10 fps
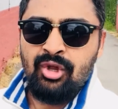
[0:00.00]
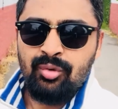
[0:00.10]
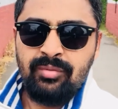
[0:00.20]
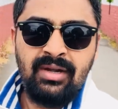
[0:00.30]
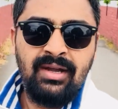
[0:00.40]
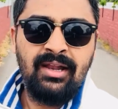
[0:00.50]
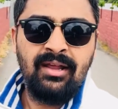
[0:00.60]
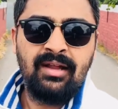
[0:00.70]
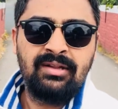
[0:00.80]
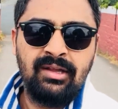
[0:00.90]
उनसे डीलिंग
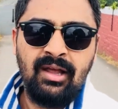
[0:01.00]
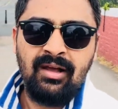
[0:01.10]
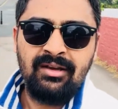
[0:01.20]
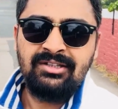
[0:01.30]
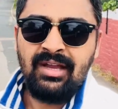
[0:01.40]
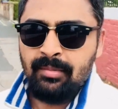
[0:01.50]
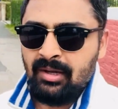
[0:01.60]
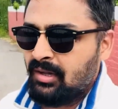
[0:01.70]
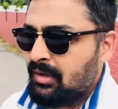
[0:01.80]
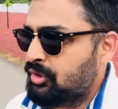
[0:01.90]
रहती है अगर इस टाइप के
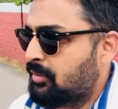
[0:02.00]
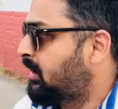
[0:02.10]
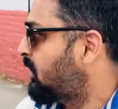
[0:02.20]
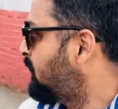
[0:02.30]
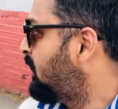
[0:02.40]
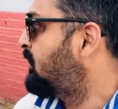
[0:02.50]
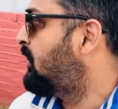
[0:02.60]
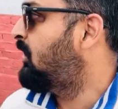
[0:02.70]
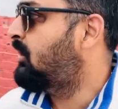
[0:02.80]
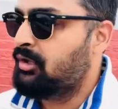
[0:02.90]
अगर आप जॉब का एक्सपीरियंस
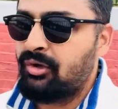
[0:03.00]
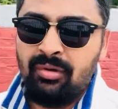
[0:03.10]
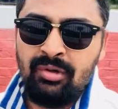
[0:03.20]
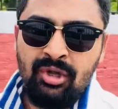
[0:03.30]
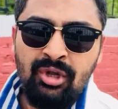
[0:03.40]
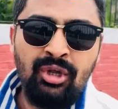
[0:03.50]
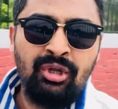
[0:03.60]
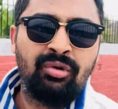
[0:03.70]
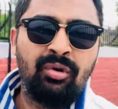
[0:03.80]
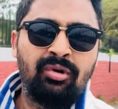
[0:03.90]
ले लेते हो
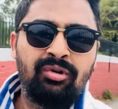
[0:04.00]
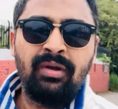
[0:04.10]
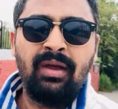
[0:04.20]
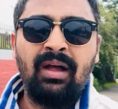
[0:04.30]
तो जो है